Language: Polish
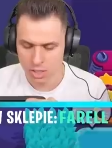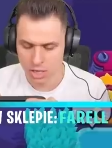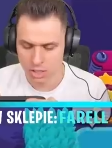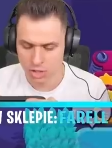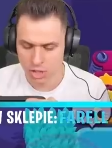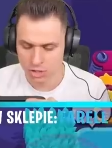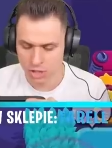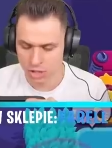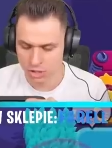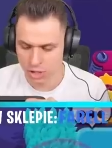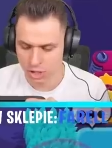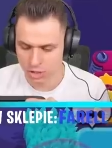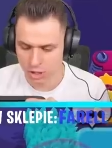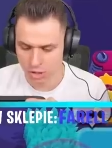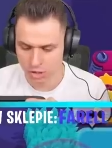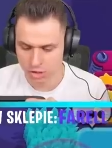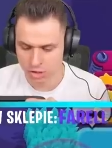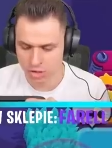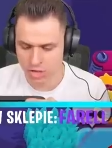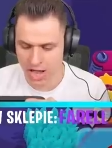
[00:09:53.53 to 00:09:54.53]
o, chodź, chodź, chodź, chodź,
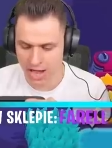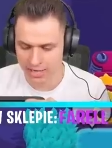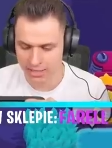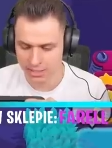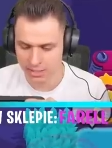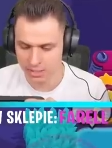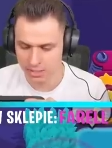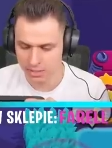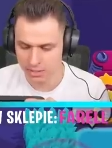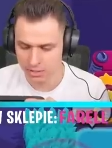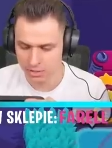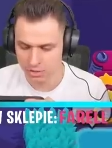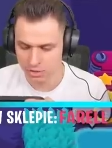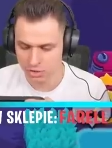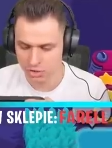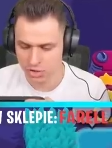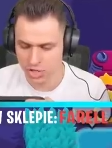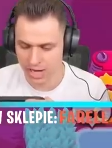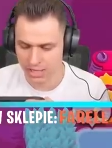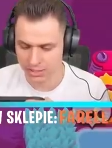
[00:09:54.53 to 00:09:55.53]
chodź. Ciach.
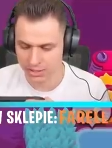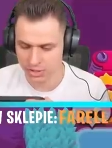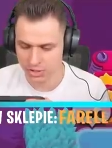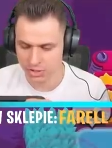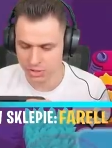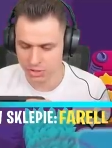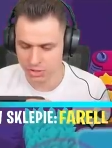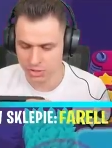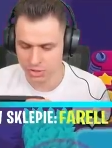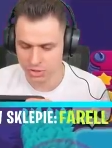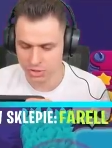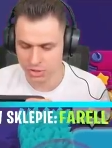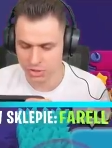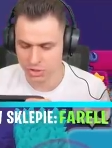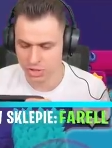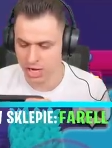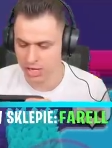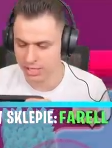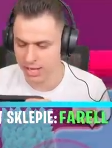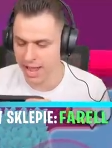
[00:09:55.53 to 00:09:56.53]
Ciach.
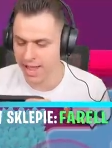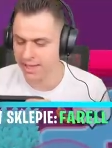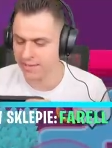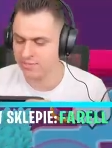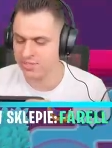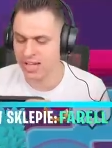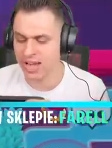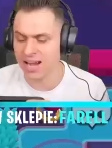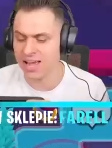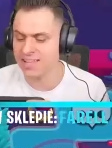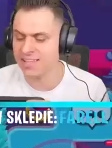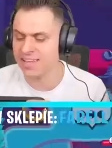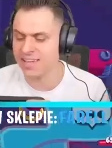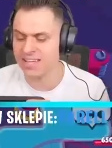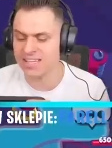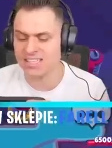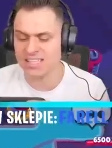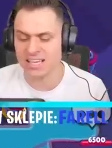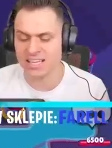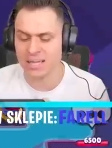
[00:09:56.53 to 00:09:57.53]
Ciach. Ej, wcale
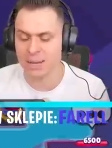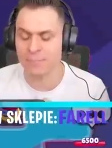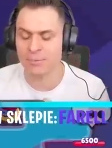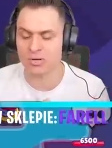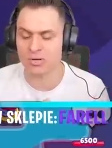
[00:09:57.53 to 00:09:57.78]
nie jest takie